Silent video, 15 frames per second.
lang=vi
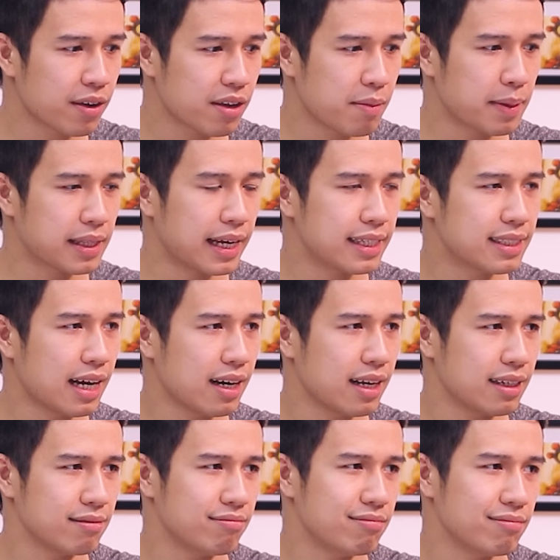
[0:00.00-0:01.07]
nhưng mình thấy rằng
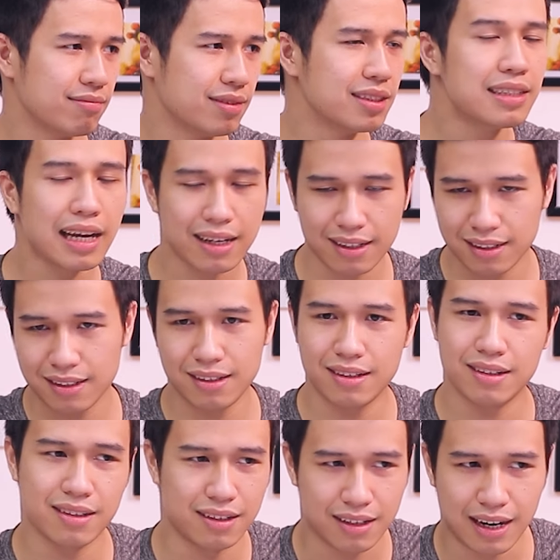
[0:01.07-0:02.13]
là thứ nhất
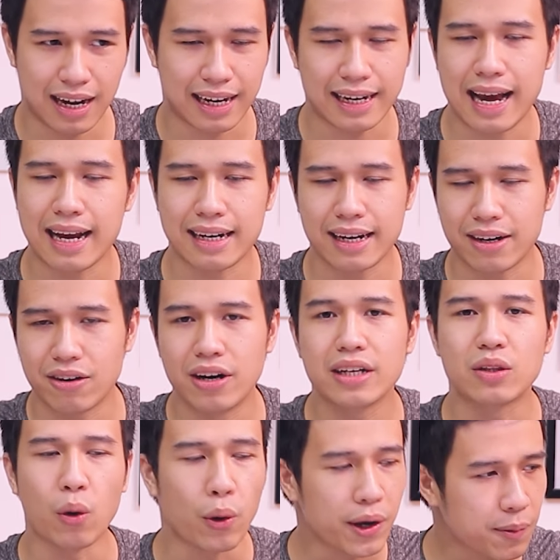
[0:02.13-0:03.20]
là cái đèn này nó
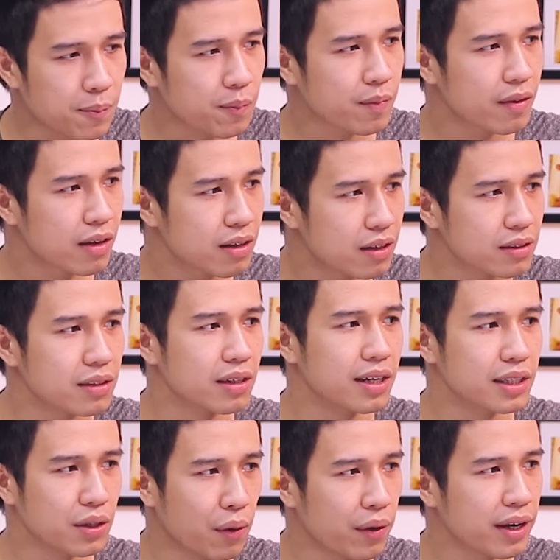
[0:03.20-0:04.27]
hơi tối thực sự nó
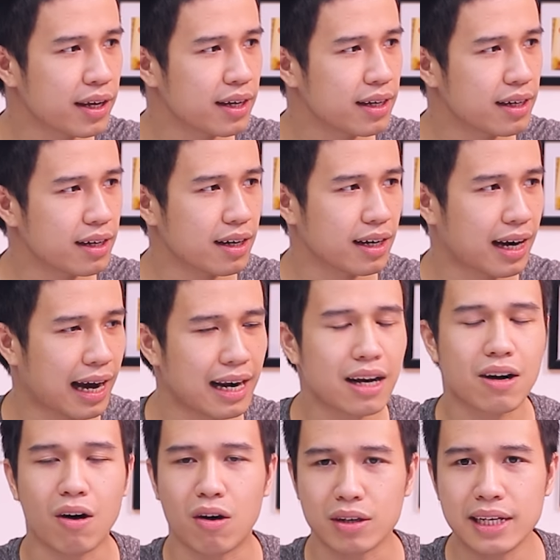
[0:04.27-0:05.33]
hơi tối khá là
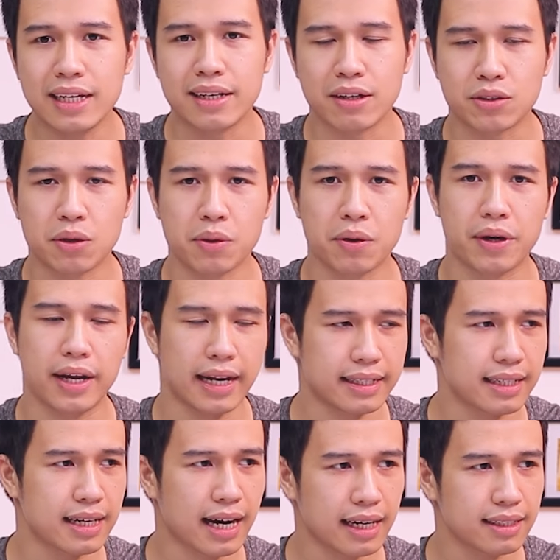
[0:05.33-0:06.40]
khó nhìn nếu trong điều kiện ánh
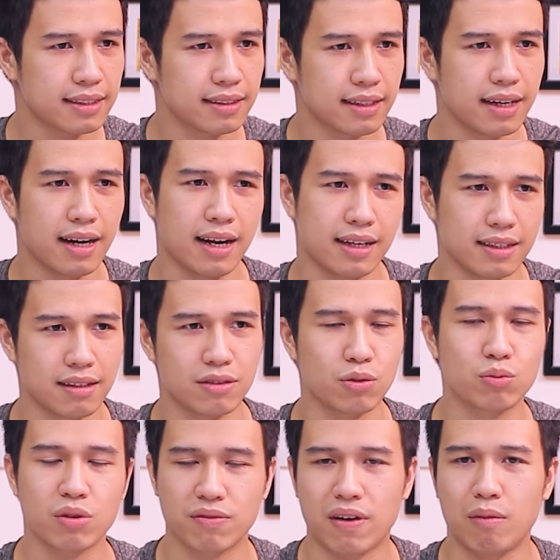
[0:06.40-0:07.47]
sáng gắt thế nên là
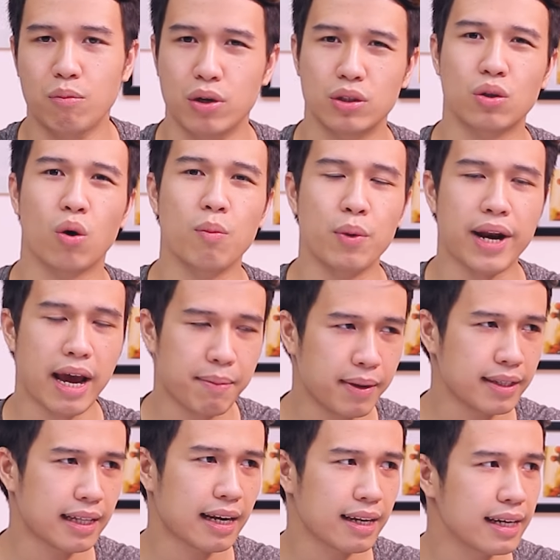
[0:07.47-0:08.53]
dùng trong phòng buổi tối buổi đêm
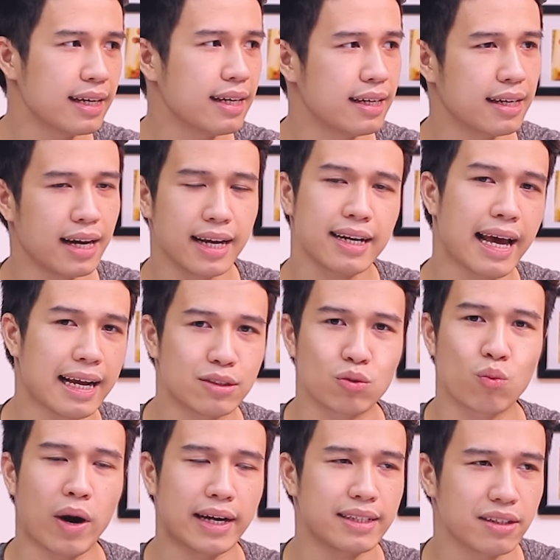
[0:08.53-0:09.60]
ấy tắt đi hết đèn
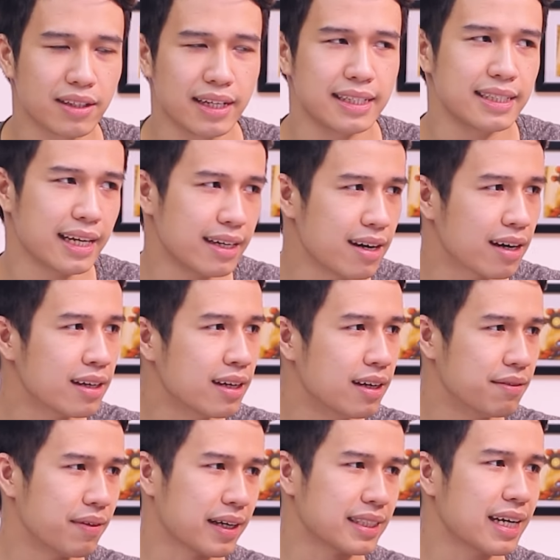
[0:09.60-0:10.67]
xung quanh thì có thể nhìn thấy được
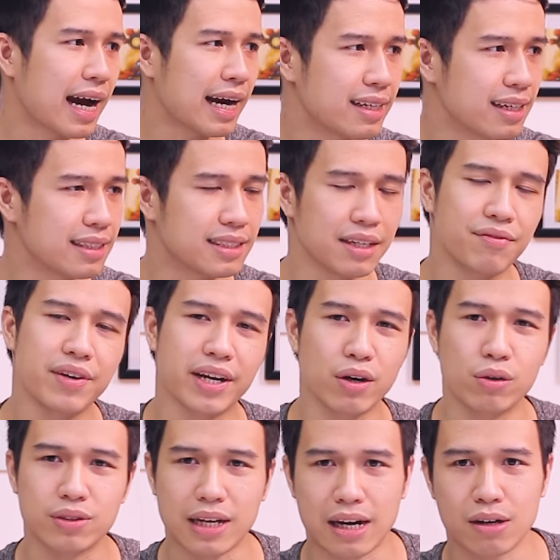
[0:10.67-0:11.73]
và cái thứ nữa là chính vì cái
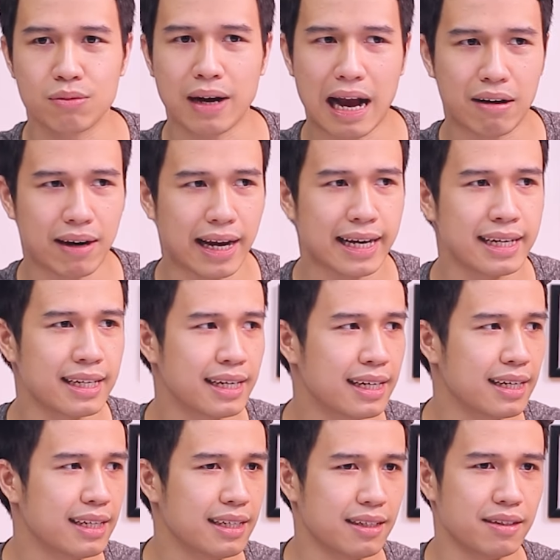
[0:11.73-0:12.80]
độ sáng nó không cao này
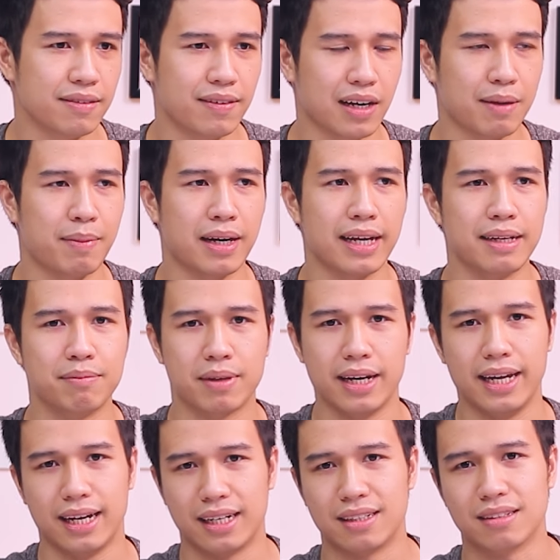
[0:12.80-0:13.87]
à, và cái màn hình mà
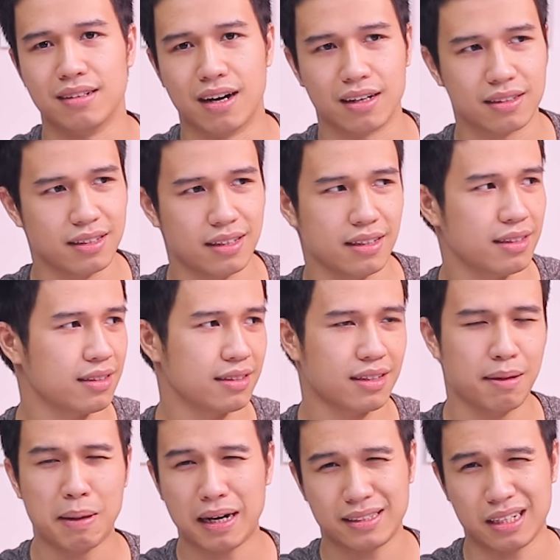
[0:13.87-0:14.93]
để gần tường thì
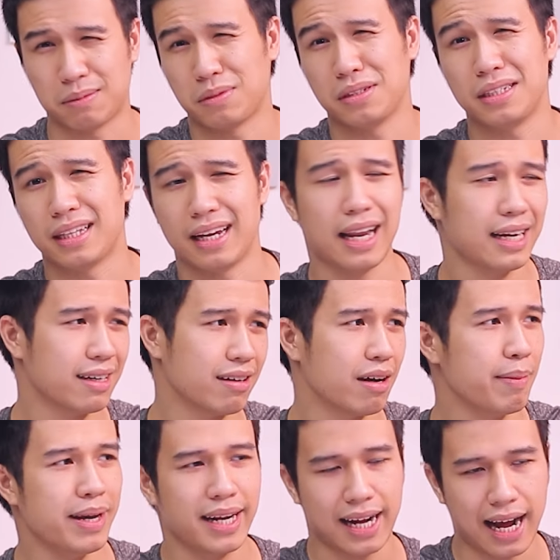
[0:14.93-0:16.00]
các bạn chẳng ra nhìn thấy led
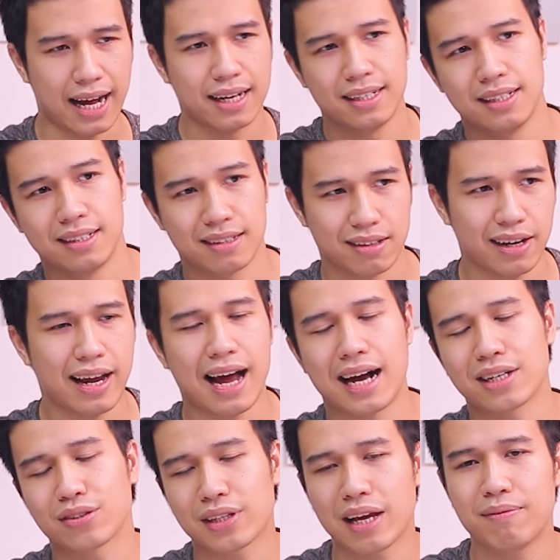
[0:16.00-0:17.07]
rgb này cả có lẽ
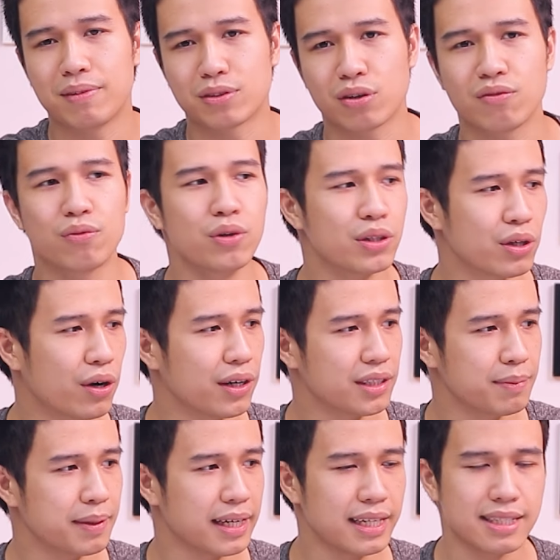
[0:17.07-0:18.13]
hãng cho thêm mà cho nó vui thôi
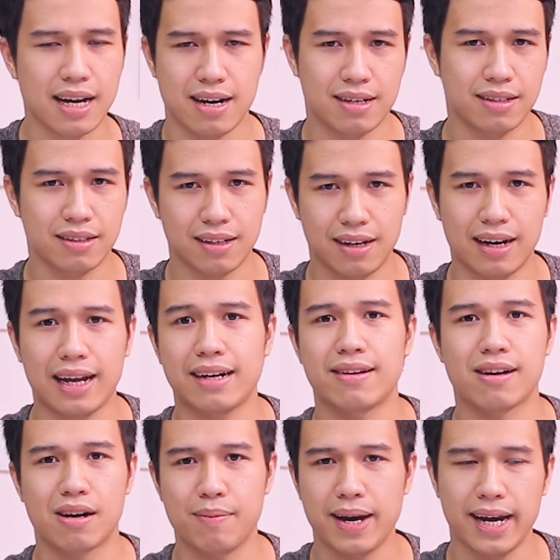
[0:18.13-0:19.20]
chứ mình nghĩ rằng led
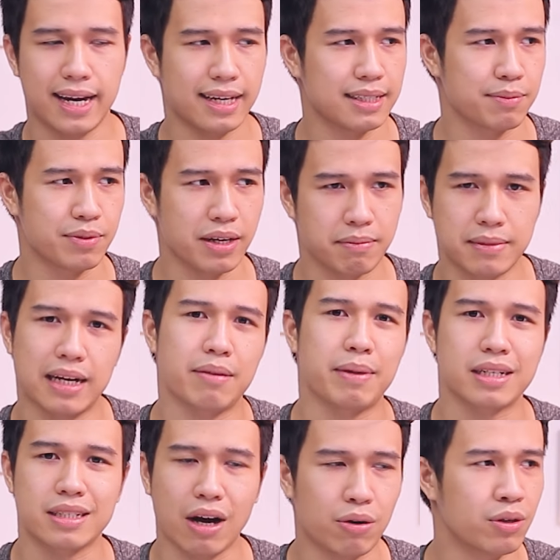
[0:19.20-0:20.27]
rgb tập sình đặt ở
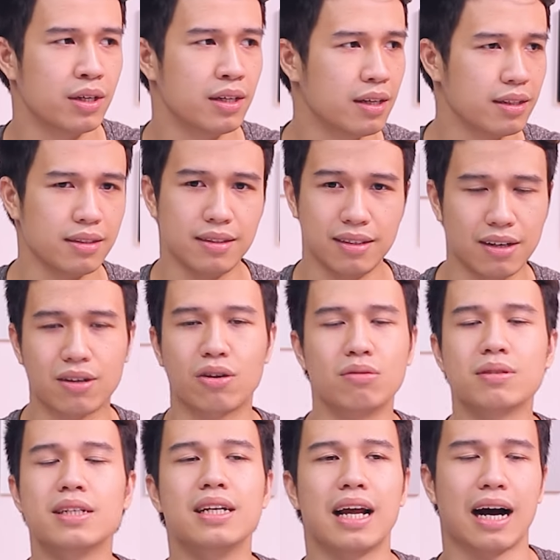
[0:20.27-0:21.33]
mặt sau nó
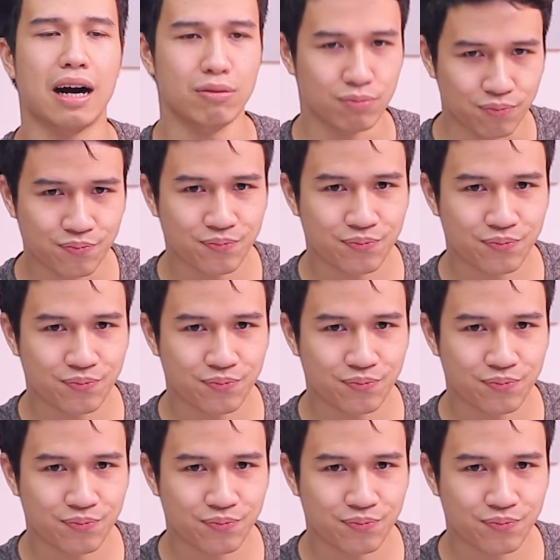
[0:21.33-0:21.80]
cũng như là không